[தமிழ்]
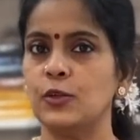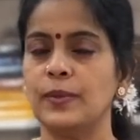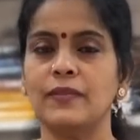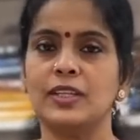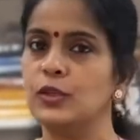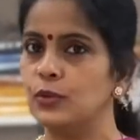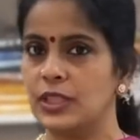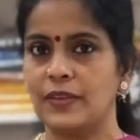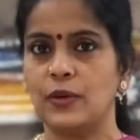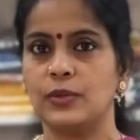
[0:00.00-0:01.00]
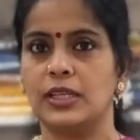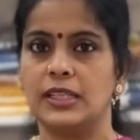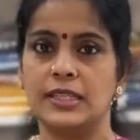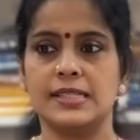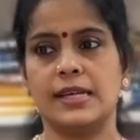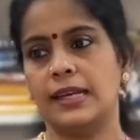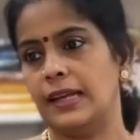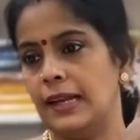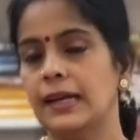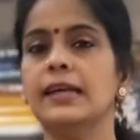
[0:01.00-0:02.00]
எதுவுமே வந்து குத்தவே குத்தாது இந்த
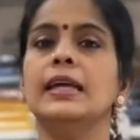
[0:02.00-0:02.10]
சாரின்னு இல்லை